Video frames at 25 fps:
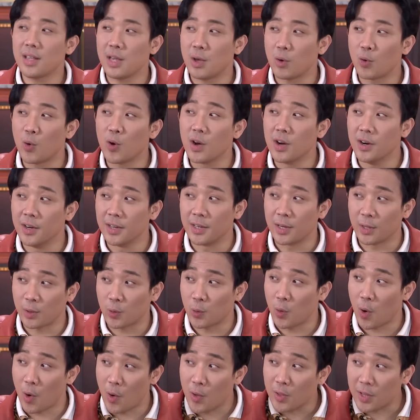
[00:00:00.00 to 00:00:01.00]
Có rất nhiều con người,
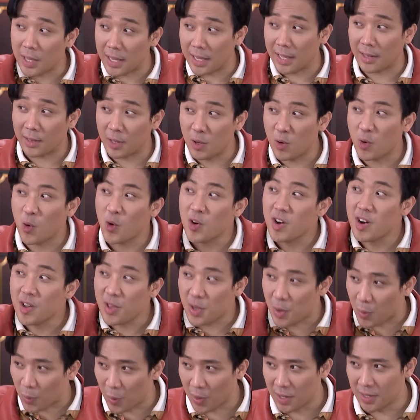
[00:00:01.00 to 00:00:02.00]
tôi họ nói thiệt nha, thí dụ có
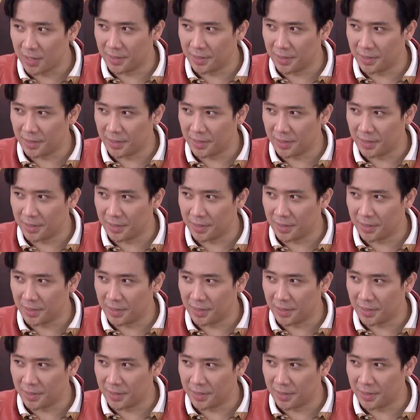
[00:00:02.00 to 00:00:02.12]
rất